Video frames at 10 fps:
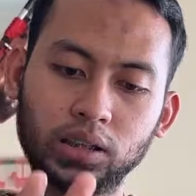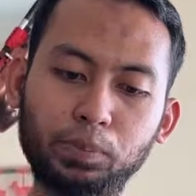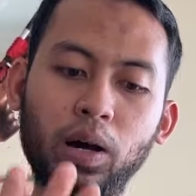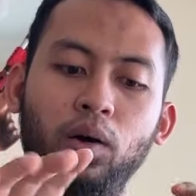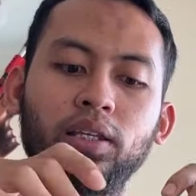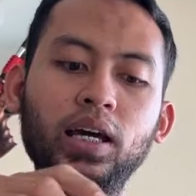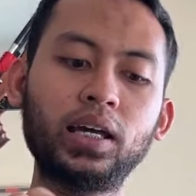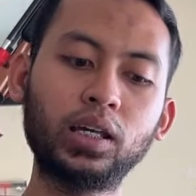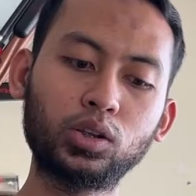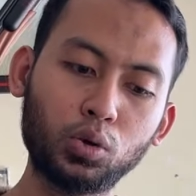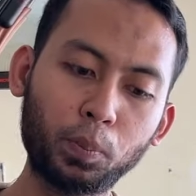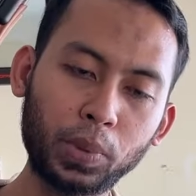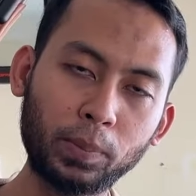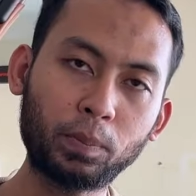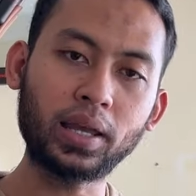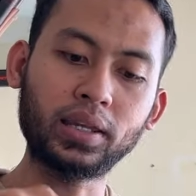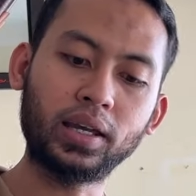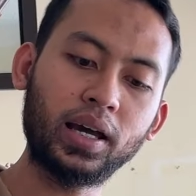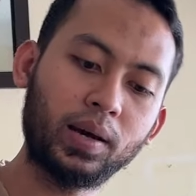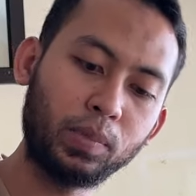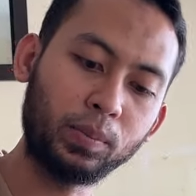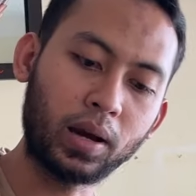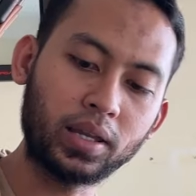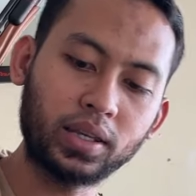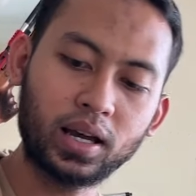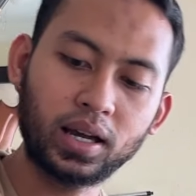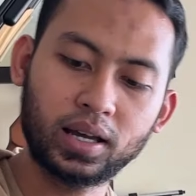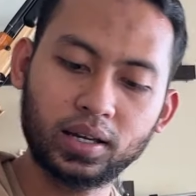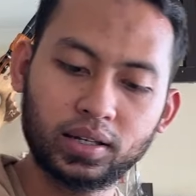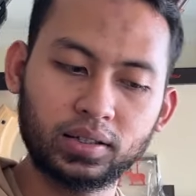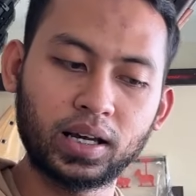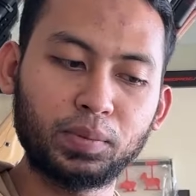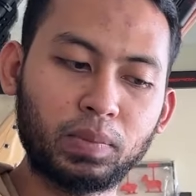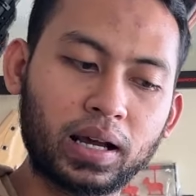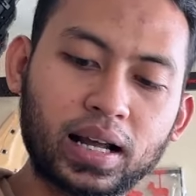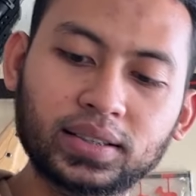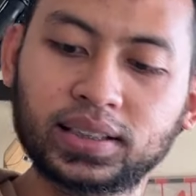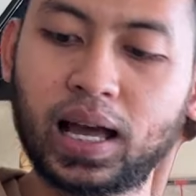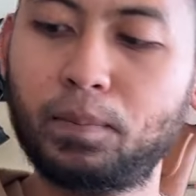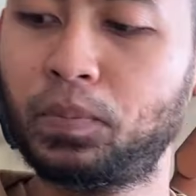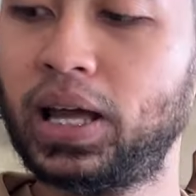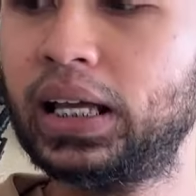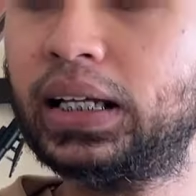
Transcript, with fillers: di bawahnya itu pipanya ya, pipanya dari belakang sampai